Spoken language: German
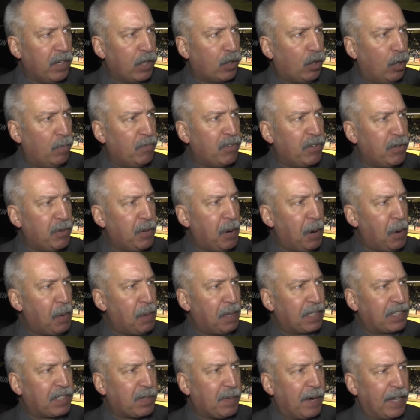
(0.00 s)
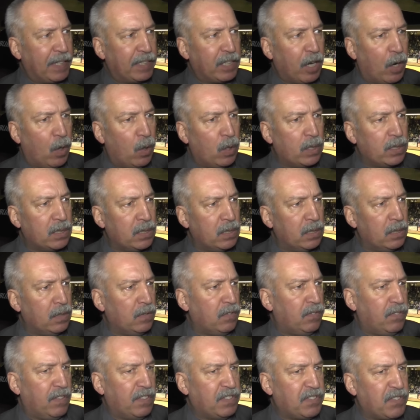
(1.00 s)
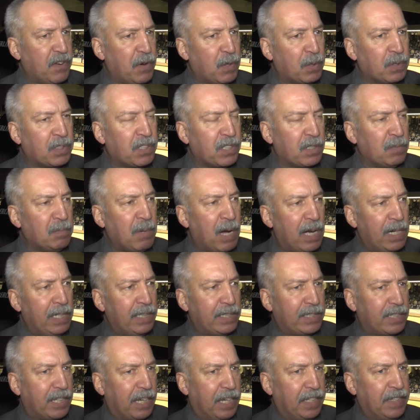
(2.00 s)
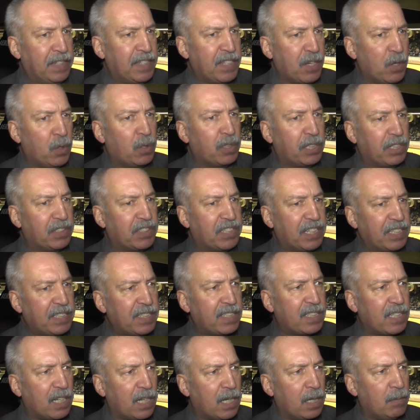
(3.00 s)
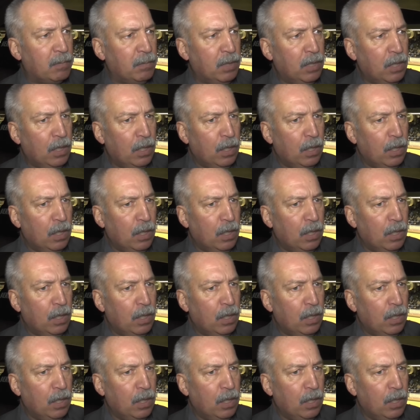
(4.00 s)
Wir kommen wieder über 2000, was wir uns immer als Grenze auch gesetzt haben.